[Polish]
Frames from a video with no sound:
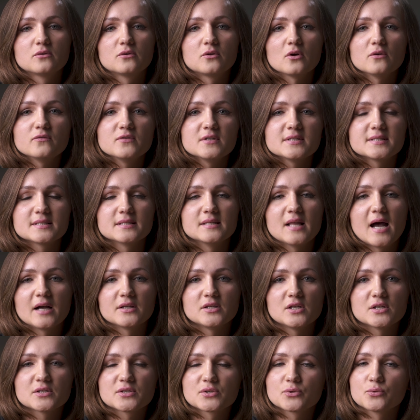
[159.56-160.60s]
To
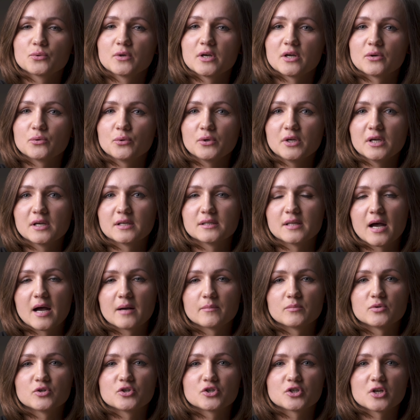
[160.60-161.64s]
wyznanie sugeruje
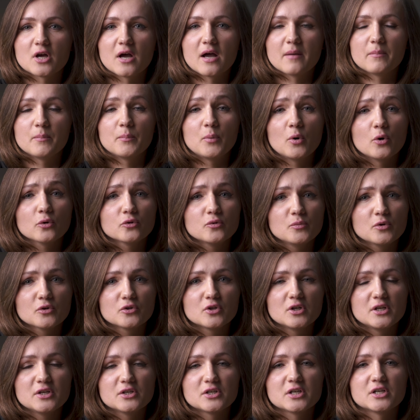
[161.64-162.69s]
nam, że
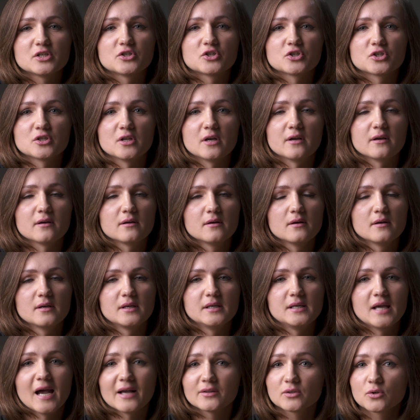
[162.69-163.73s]
podmiot liryczny,
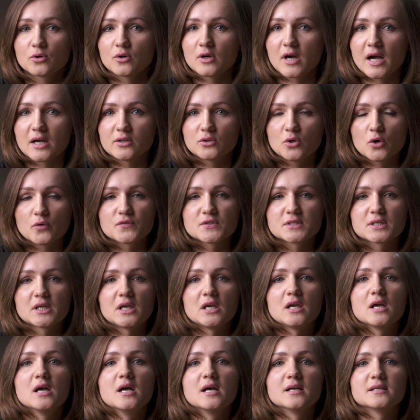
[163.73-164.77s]
Jan
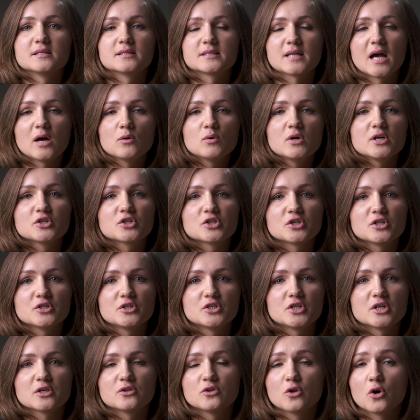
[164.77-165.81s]
Kochanowski, całe
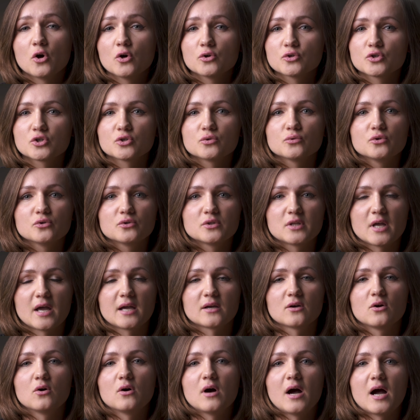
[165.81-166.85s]
życie dążył do
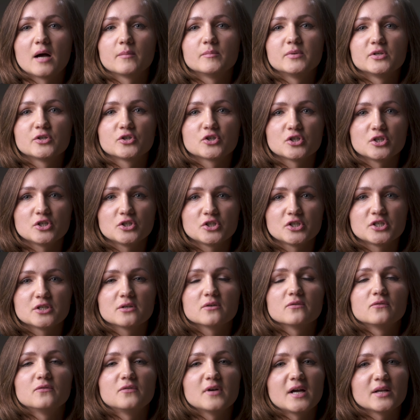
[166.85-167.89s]
tego, aby żyć
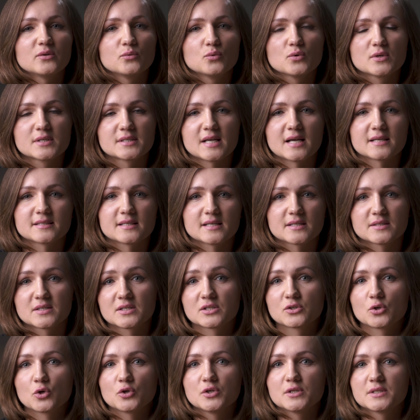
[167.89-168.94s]
według zasad
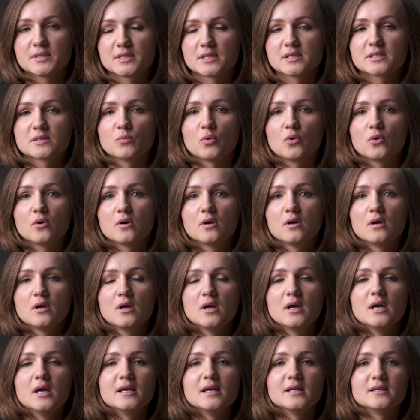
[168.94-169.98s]
stoicyzmu –
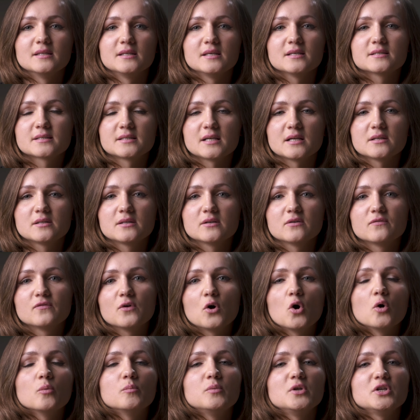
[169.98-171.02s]
Niestety w
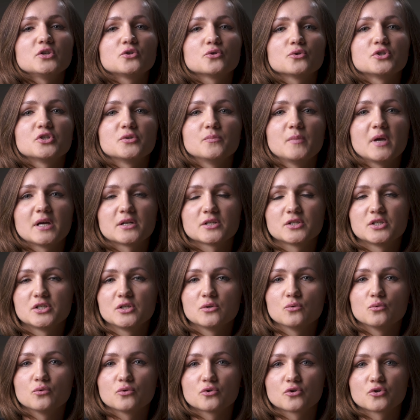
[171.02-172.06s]
obliczu
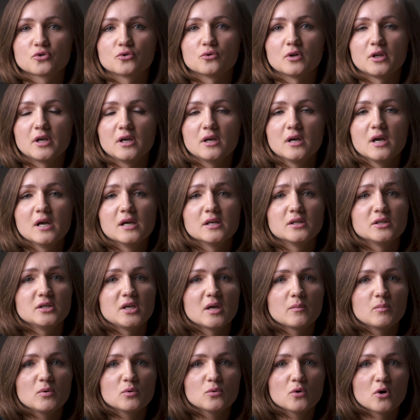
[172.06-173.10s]
śmierci Urszuli
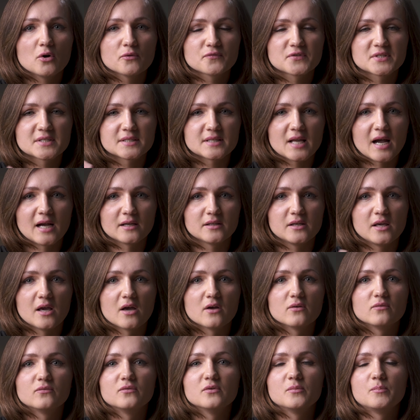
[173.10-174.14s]
nie był on w
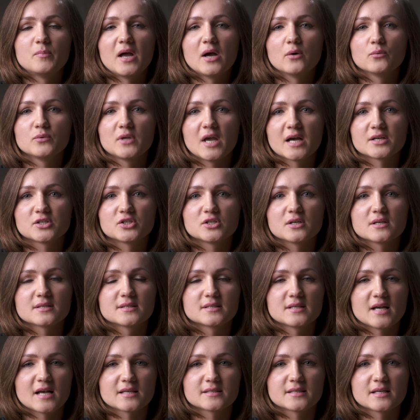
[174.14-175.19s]
stanie wypełniać
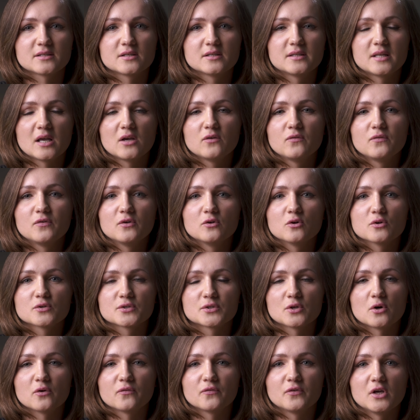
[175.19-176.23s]
zasad tej
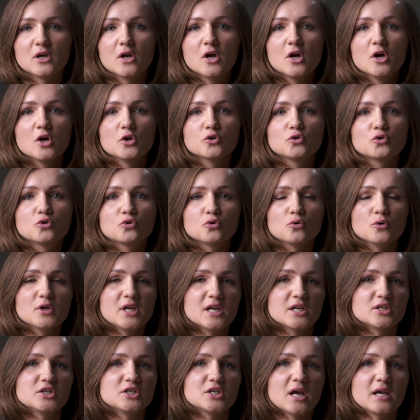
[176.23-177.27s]
filozofii.
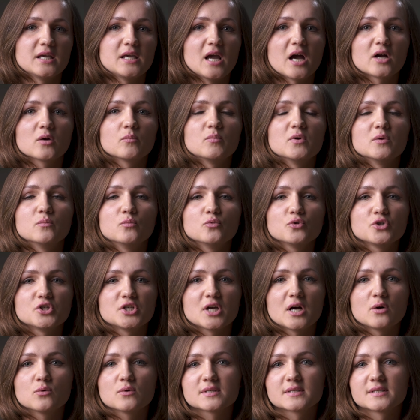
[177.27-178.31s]
Czuje się, jakby
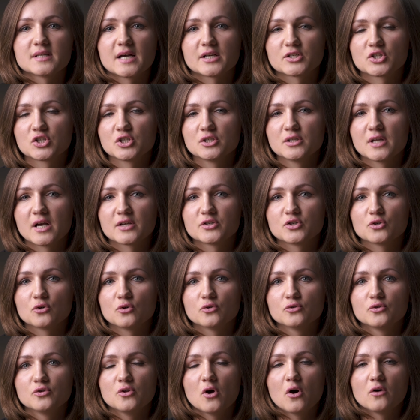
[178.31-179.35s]
musiał zaczynać
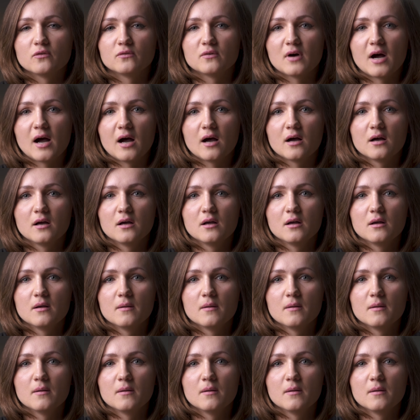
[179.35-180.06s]
od nowa.